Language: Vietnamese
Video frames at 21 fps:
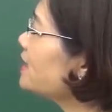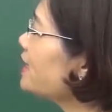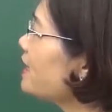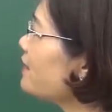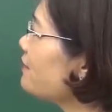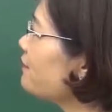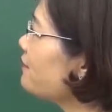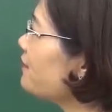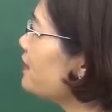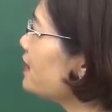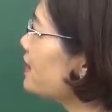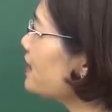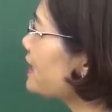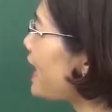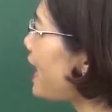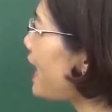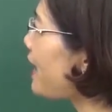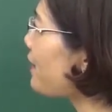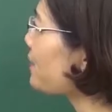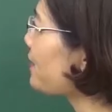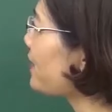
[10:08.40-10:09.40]
địa phương
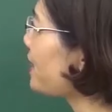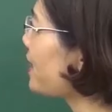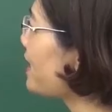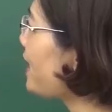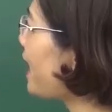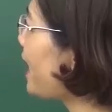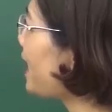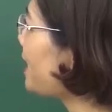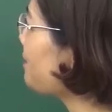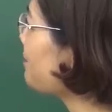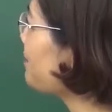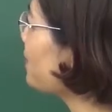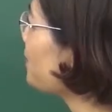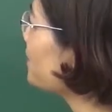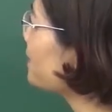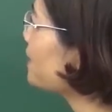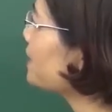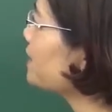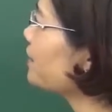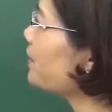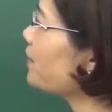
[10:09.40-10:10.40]
nào tiến hành bầu
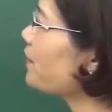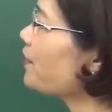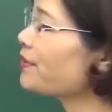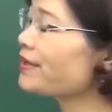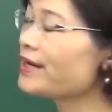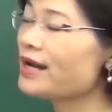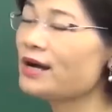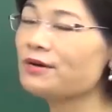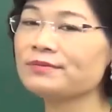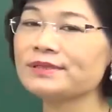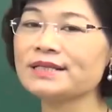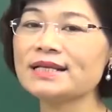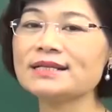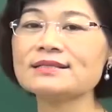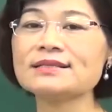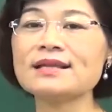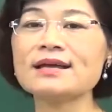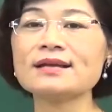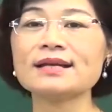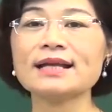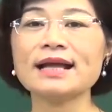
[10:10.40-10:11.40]
cử hội đồng nhân
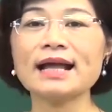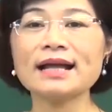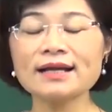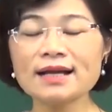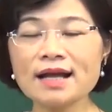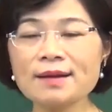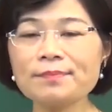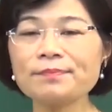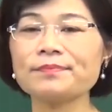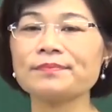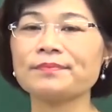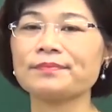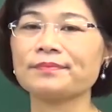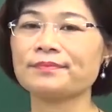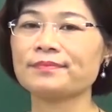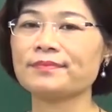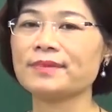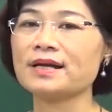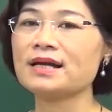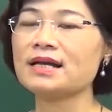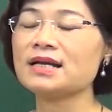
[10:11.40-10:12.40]
dân các cấp
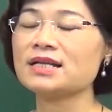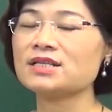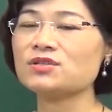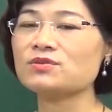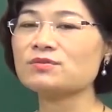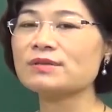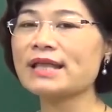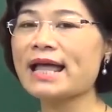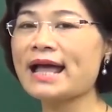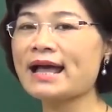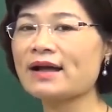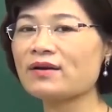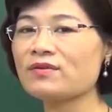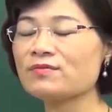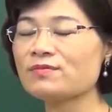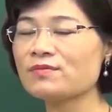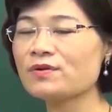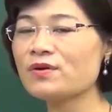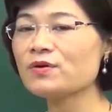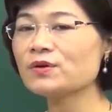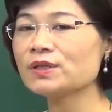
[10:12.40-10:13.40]
chúng ta cùng
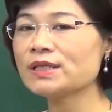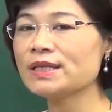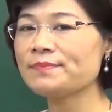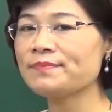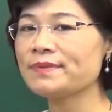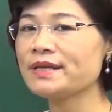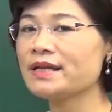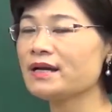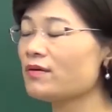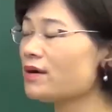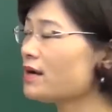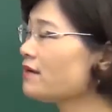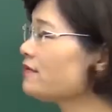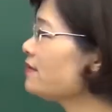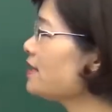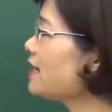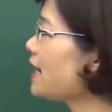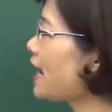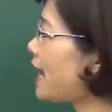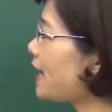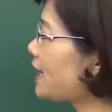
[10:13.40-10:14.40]
cô tìm hiểu các
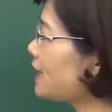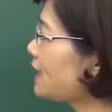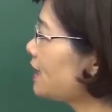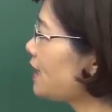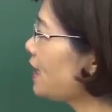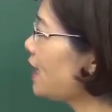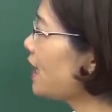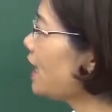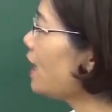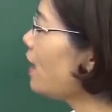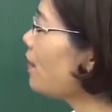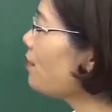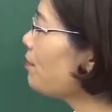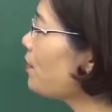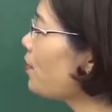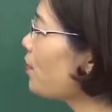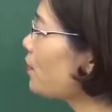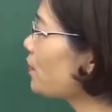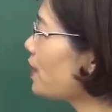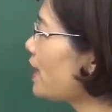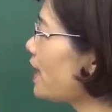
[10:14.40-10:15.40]
phương án.
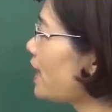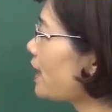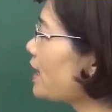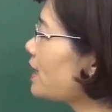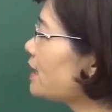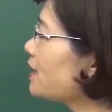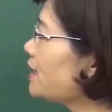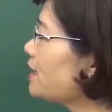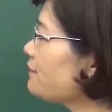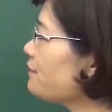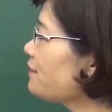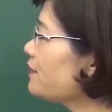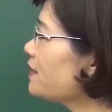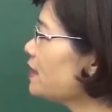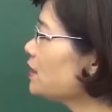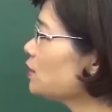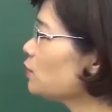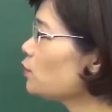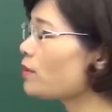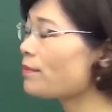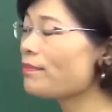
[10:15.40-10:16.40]
Một là các địa
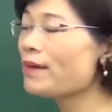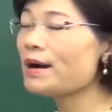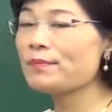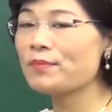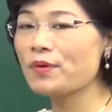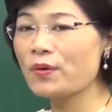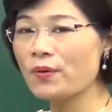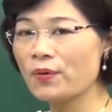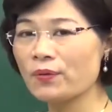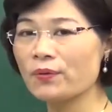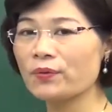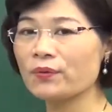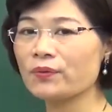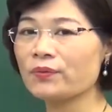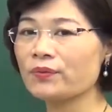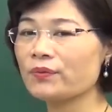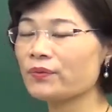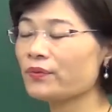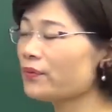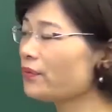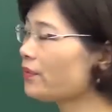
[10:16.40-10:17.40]
phương thuộc Bắc Bộ,
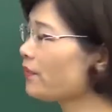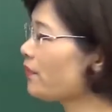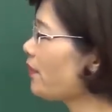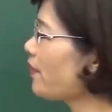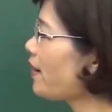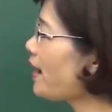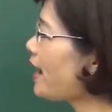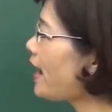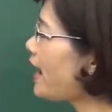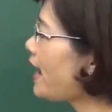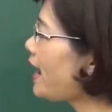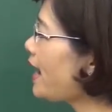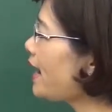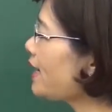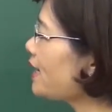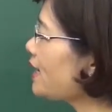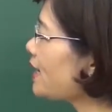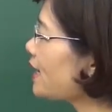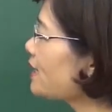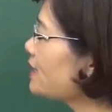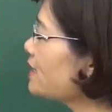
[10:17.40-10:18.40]
hai
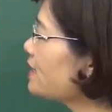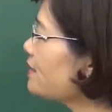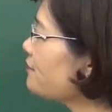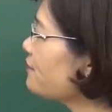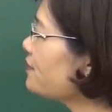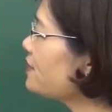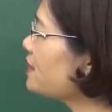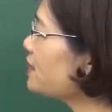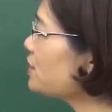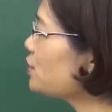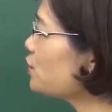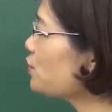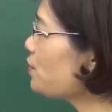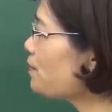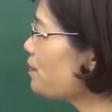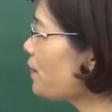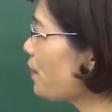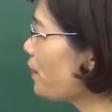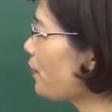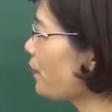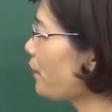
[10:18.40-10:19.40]
là các địa phương Trung
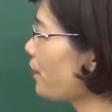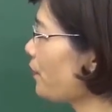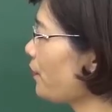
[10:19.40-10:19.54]
Bộ,